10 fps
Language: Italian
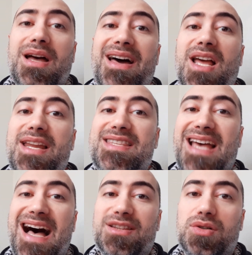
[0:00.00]

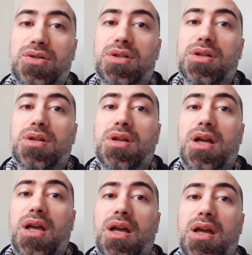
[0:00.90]
realizzato
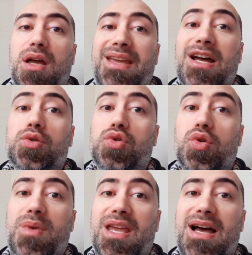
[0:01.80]
eh, in
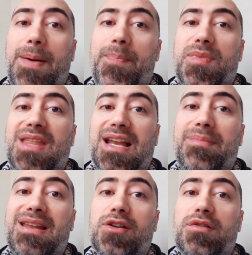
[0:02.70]
autonomia dal
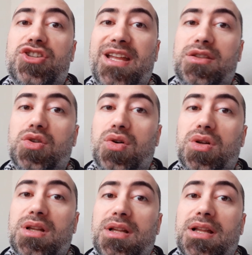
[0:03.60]

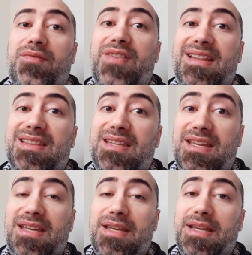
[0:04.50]

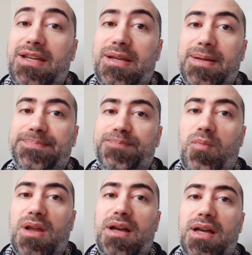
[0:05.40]
1920,
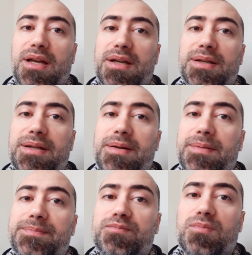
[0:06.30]
eh,
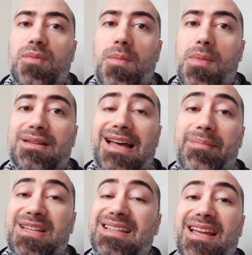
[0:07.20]
dalla
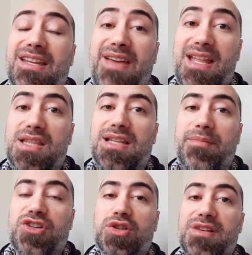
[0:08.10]
metà degli anni 20, dal
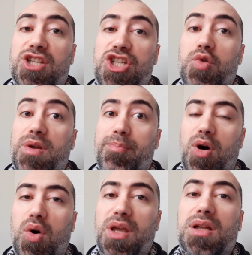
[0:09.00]
1925 in
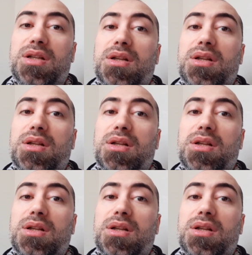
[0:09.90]
poi,